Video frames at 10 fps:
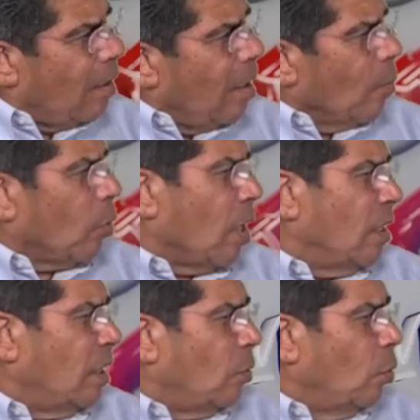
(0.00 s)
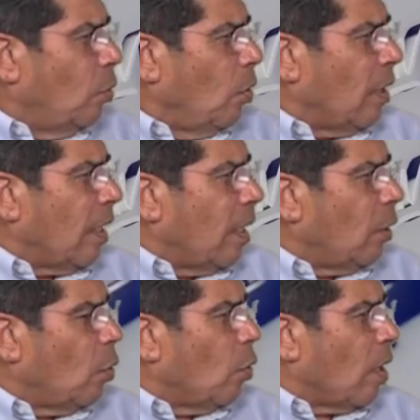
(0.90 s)
Así es. Porque el Instituto de
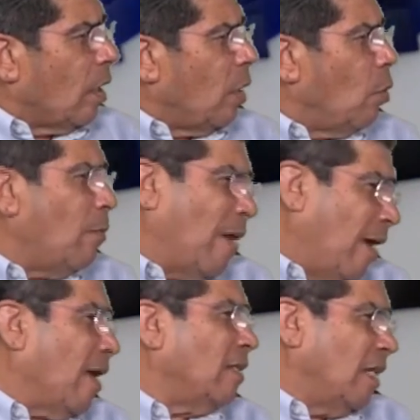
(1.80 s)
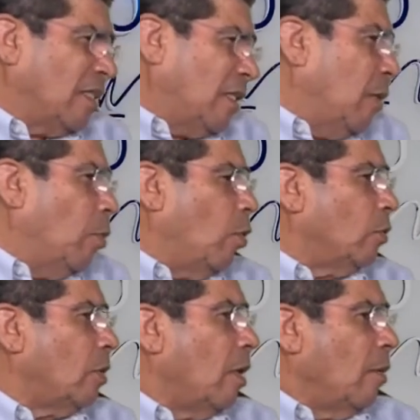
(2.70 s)
Crédito Educativo y Becas y
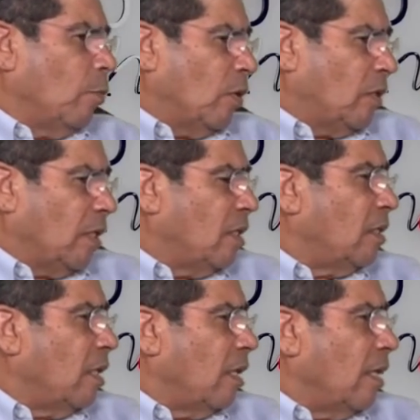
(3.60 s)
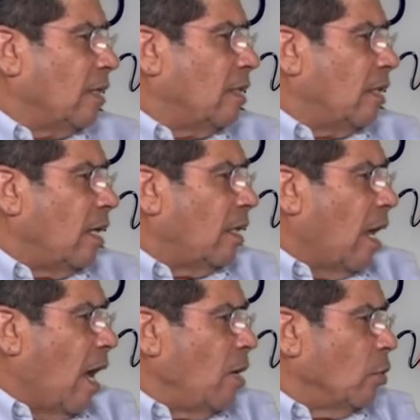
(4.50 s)
Estímulos, pues existe desde hace
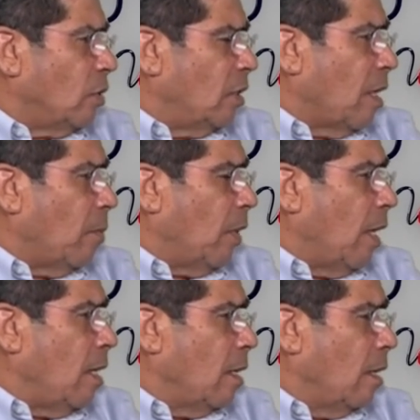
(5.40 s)
30 años, sí, también.